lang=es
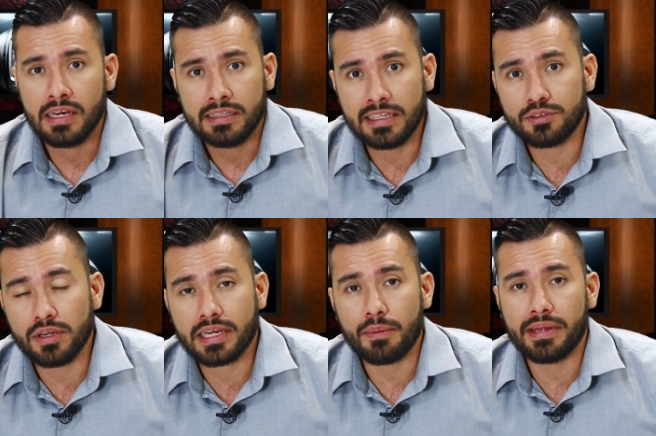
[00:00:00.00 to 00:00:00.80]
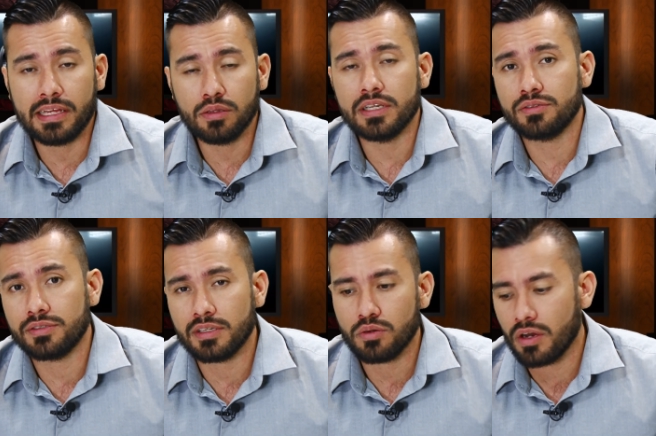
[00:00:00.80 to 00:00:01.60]
dentro del camerino y estos
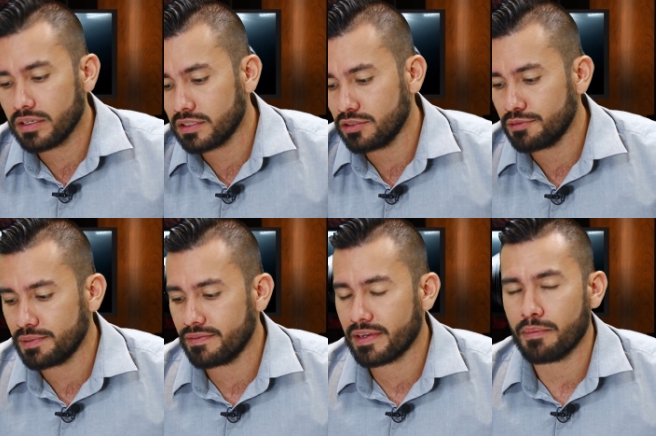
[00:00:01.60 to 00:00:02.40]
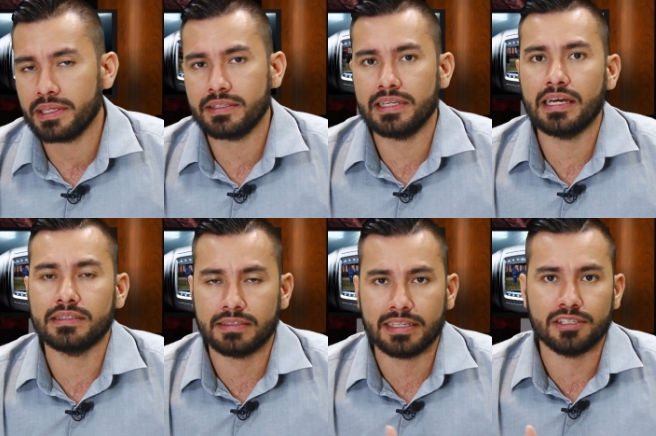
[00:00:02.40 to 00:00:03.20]
tres jugadores que son específicamente ya
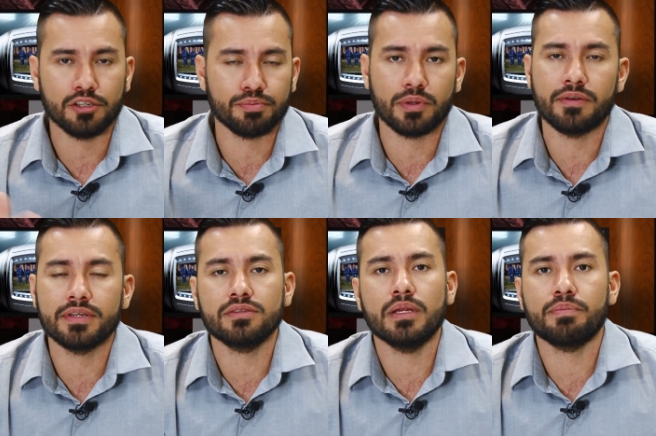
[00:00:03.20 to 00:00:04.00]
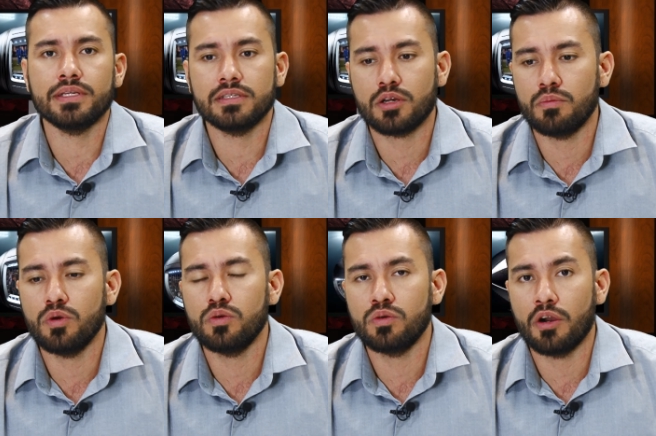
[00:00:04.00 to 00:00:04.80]
tachados por el resto de la prensa
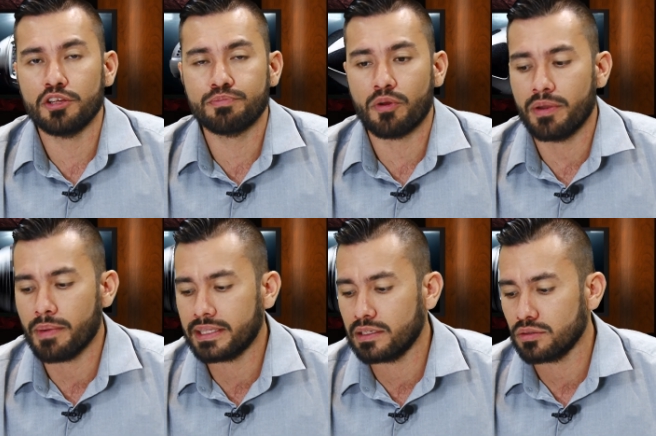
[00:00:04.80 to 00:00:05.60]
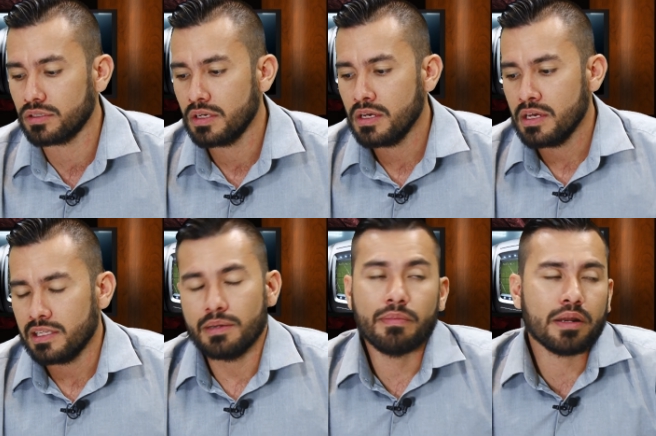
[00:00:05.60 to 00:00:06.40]
como jugadores problemáticos.
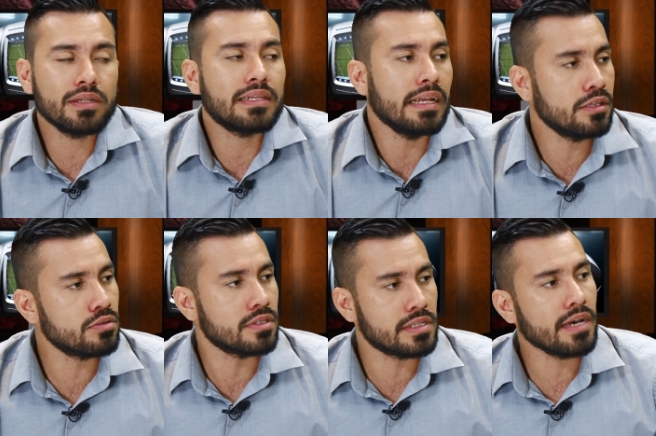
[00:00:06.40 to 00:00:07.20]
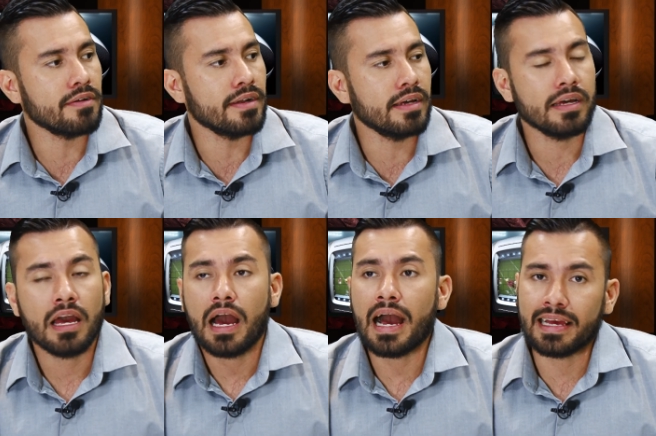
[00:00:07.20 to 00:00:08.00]
Sin embargo, el talento está, ¿verdad?
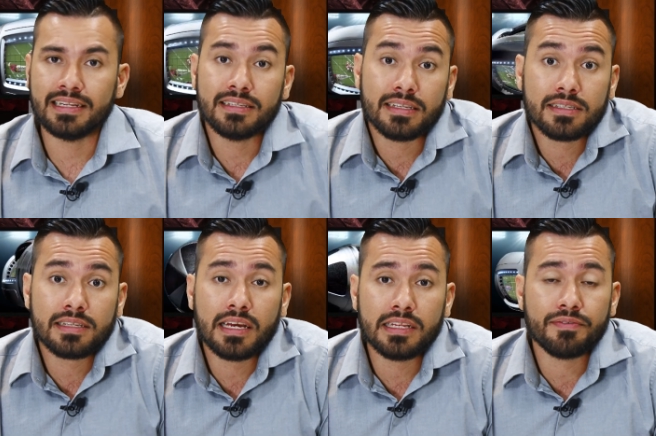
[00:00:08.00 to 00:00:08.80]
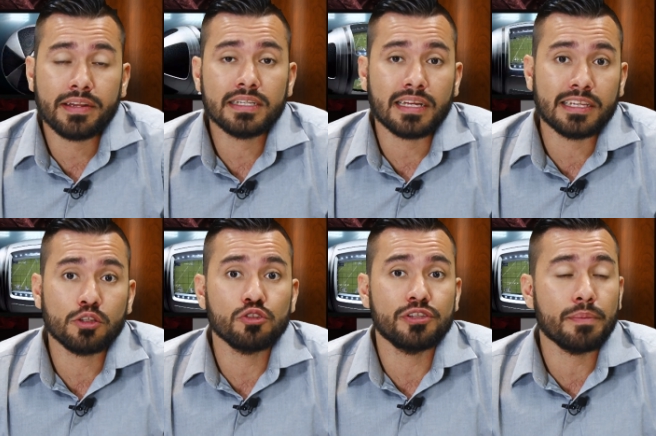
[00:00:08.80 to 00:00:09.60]
Aquí el detalle es que en la NFL el talento
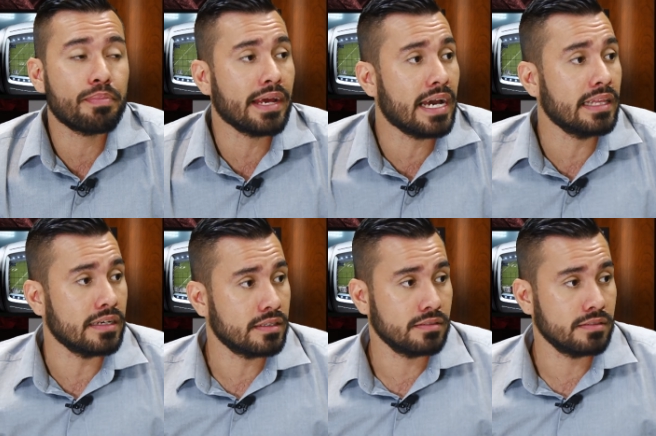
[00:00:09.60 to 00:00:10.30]
no siempre gana,